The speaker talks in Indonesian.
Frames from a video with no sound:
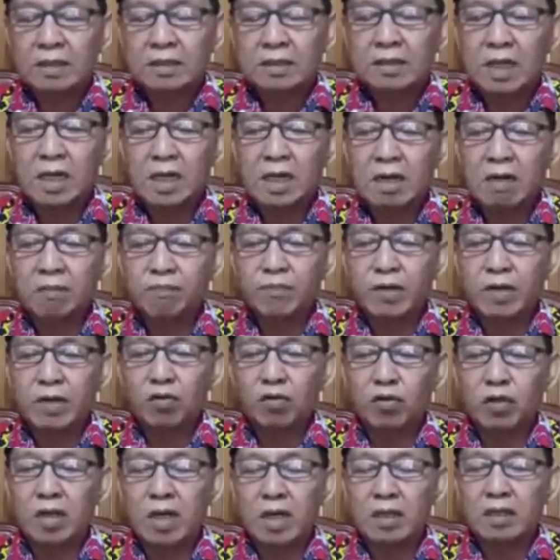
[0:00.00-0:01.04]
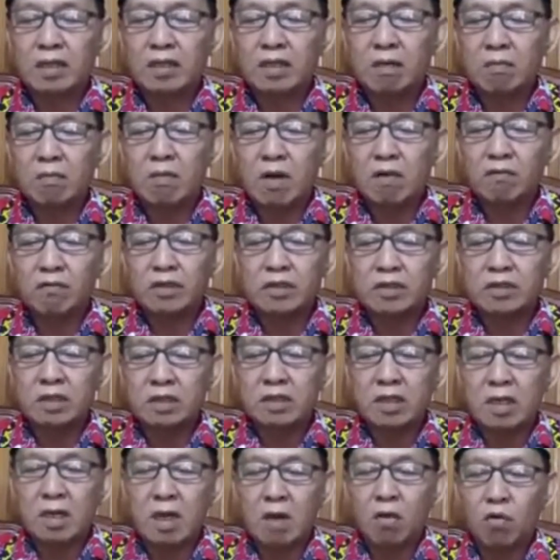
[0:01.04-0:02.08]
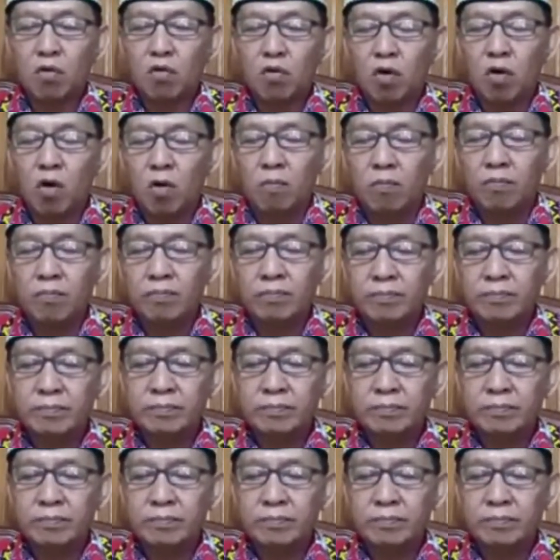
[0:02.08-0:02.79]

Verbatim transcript: Saya Perudi Adil Dalmawi Serjana Hukum